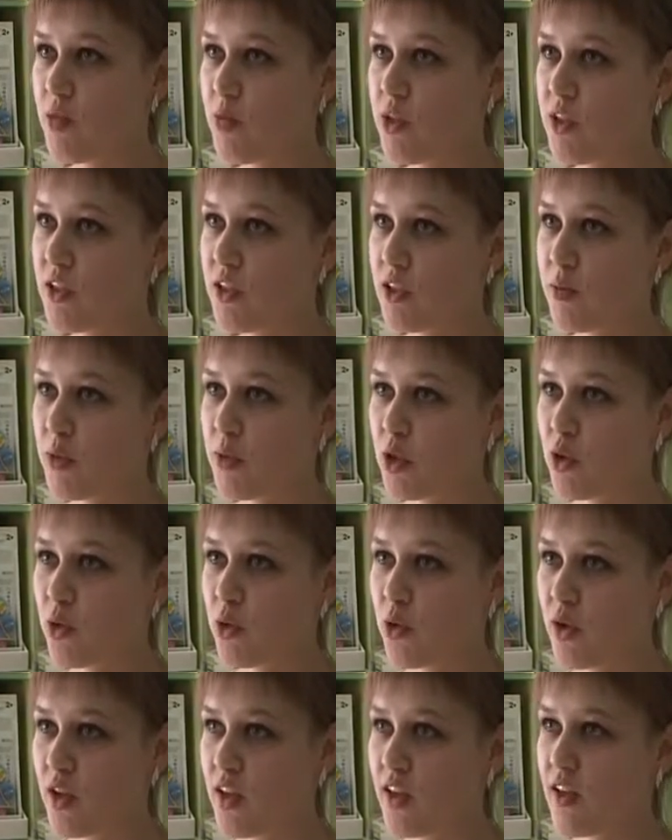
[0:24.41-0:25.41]
мелкой
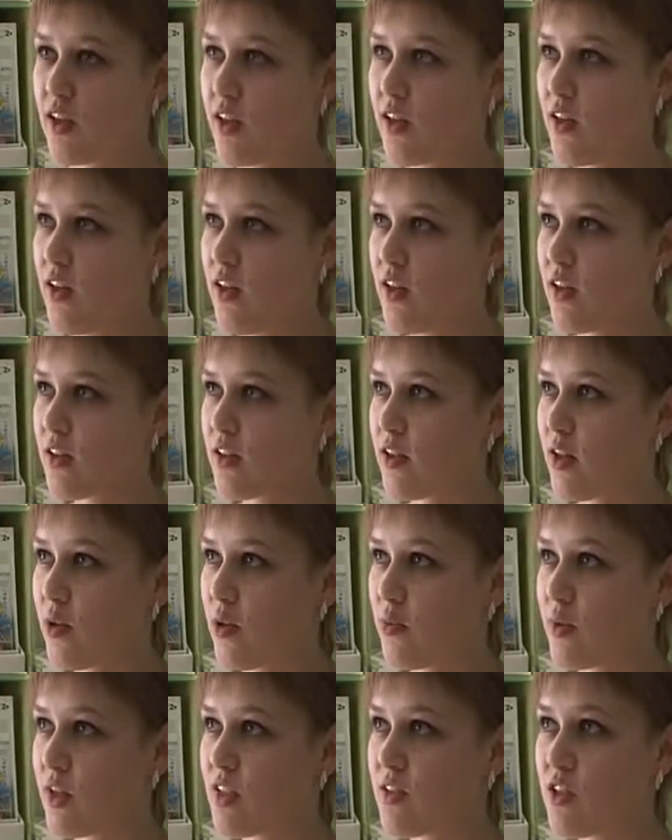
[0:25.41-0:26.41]
моторики,
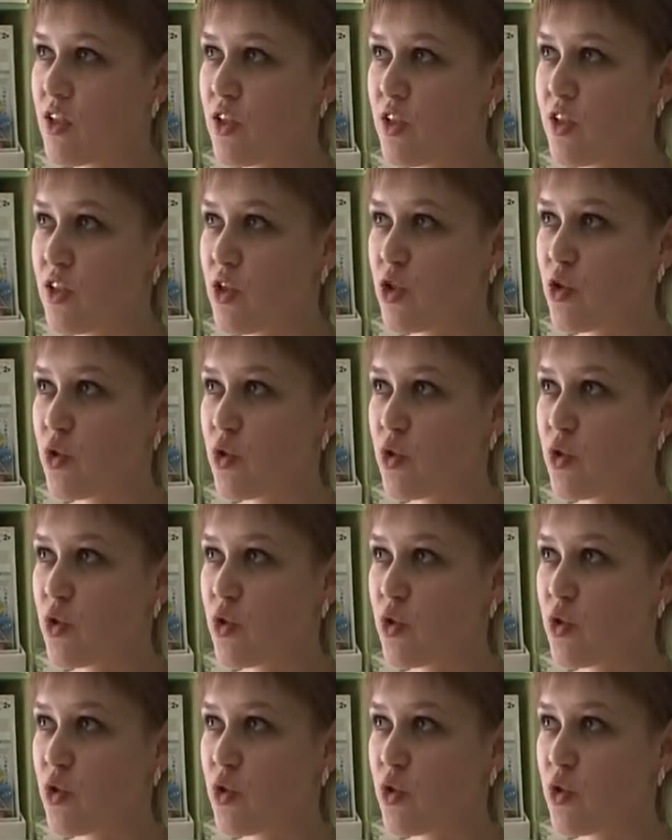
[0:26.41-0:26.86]
там, развитие